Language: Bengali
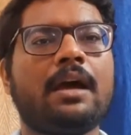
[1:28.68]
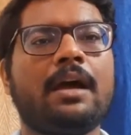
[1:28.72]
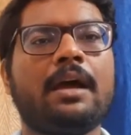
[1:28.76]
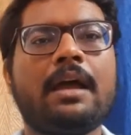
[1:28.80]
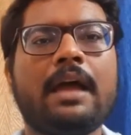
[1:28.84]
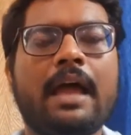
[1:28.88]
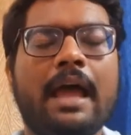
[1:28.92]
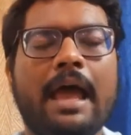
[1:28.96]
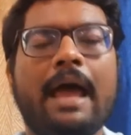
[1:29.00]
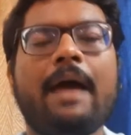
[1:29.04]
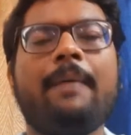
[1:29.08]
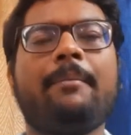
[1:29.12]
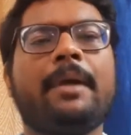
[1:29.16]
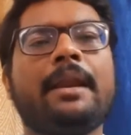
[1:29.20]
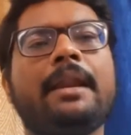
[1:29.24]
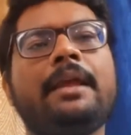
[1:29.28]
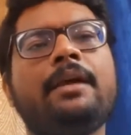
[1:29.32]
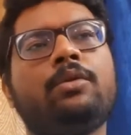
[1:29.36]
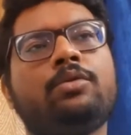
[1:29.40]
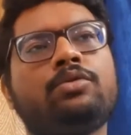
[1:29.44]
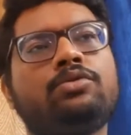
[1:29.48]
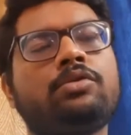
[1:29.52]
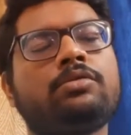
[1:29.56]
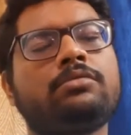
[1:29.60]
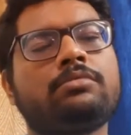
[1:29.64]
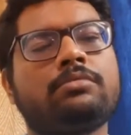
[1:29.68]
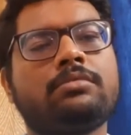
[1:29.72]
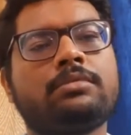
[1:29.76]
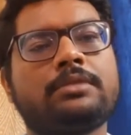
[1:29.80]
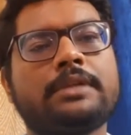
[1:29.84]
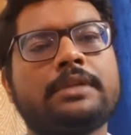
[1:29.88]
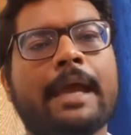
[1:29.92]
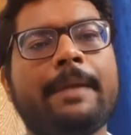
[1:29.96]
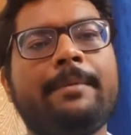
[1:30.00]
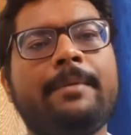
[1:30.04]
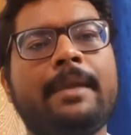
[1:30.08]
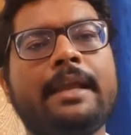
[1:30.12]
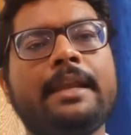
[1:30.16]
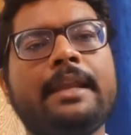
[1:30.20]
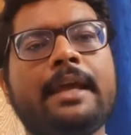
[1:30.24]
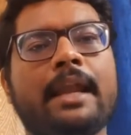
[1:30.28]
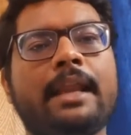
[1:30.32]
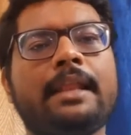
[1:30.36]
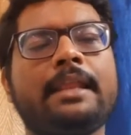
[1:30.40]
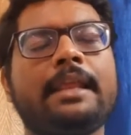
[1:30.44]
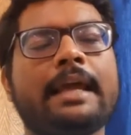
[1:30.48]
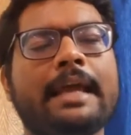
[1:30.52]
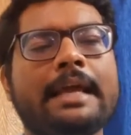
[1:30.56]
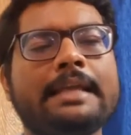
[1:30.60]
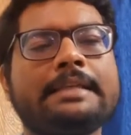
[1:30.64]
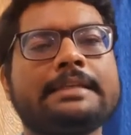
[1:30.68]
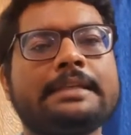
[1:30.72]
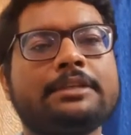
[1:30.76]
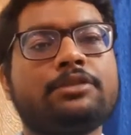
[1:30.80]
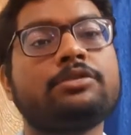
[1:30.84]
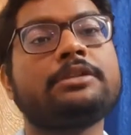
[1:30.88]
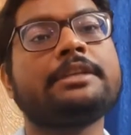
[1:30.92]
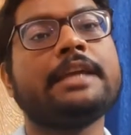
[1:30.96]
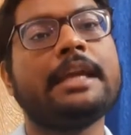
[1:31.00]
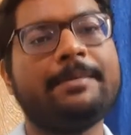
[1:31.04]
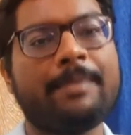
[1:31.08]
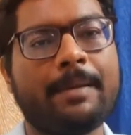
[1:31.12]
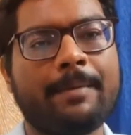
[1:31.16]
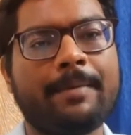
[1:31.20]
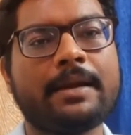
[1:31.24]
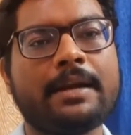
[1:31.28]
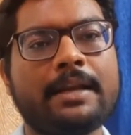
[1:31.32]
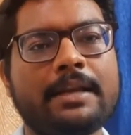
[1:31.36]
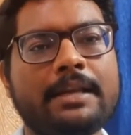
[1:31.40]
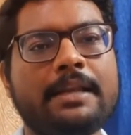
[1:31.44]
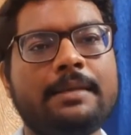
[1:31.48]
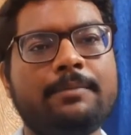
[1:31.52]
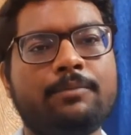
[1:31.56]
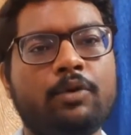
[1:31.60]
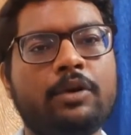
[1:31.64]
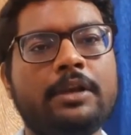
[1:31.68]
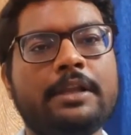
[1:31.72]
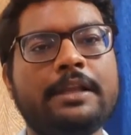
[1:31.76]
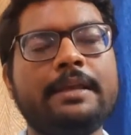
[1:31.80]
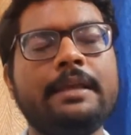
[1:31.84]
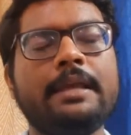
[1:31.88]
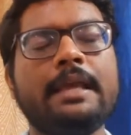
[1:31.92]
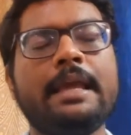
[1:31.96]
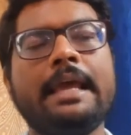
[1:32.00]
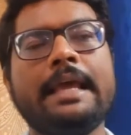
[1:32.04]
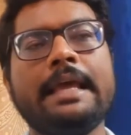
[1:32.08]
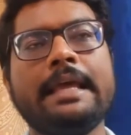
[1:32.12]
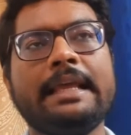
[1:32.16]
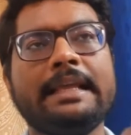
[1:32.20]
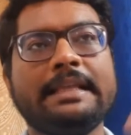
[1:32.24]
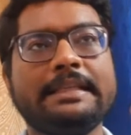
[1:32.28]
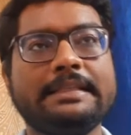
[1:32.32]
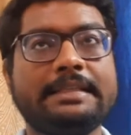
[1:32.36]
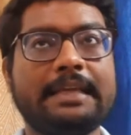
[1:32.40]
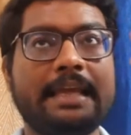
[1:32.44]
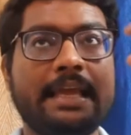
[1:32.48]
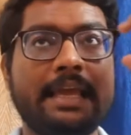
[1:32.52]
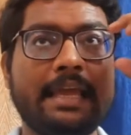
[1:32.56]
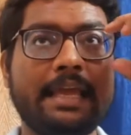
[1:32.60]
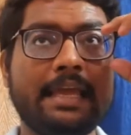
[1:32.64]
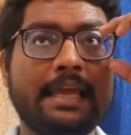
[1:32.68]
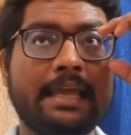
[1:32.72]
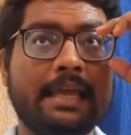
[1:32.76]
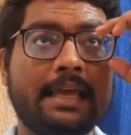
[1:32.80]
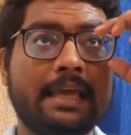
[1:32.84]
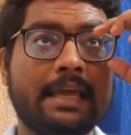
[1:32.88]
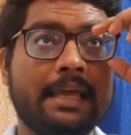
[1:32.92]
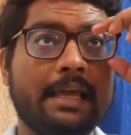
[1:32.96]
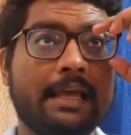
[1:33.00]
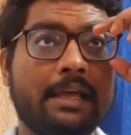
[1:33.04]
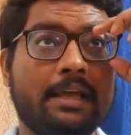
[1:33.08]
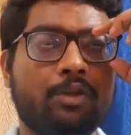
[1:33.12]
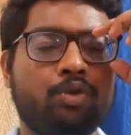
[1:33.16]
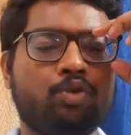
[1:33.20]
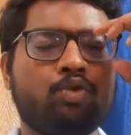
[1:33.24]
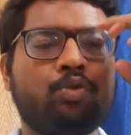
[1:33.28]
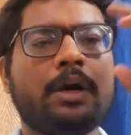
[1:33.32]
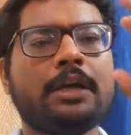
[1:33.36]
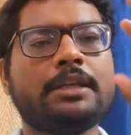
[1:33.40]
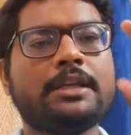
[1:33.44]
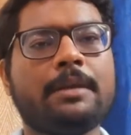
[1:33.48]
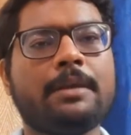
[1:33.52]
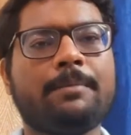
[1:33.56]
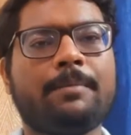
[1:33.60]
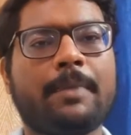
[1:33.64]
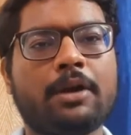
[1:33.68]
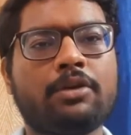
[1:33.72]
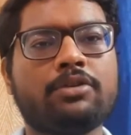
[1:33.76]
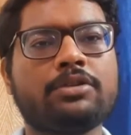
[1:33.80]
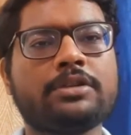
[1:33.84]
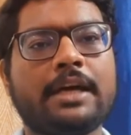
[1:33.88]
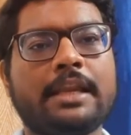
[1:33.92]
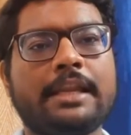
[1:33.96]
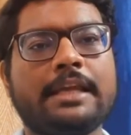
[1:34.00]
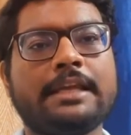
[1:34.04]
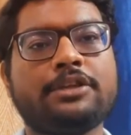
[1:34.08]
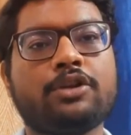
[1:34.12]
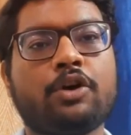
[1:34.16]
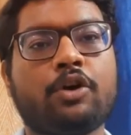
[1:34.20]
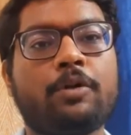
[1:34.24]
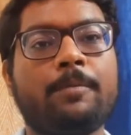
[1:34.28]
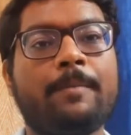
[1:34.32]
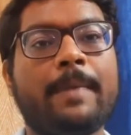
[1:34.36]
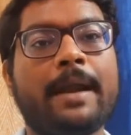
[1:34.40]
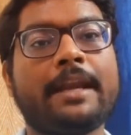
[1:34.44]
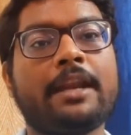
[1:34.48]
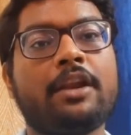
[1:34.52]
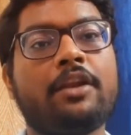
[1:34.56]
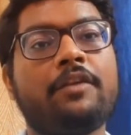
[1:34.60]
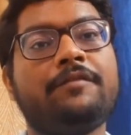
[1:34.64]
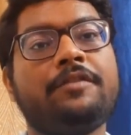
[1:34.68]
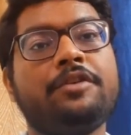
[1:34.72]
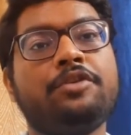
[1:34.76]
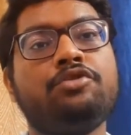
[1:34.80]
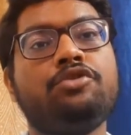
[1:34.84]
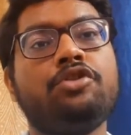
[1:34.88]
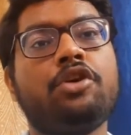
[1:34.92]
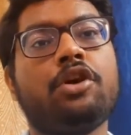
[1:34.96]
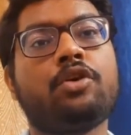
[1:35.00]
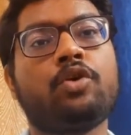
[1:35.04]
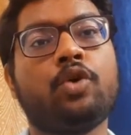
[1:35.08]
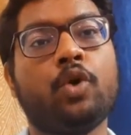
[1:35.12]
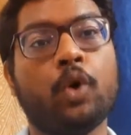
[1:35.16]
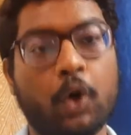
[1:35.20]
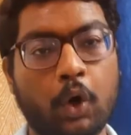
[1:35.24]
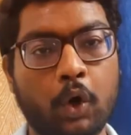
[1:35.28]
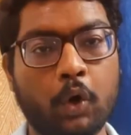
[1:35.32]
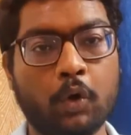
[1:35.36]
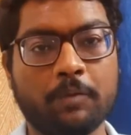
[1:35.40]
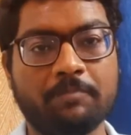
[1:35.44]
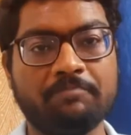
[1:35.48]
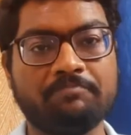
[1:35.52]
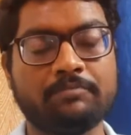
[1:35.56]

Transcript: হ্যাঁ মানে ও তো টাইম লাইনে আলাদা গেছে তো সেই ব্যাপারটা নিয়েই বলি যে দু সালে যখন ব্যাটেল অফ নিউ ইয়র্ক হলো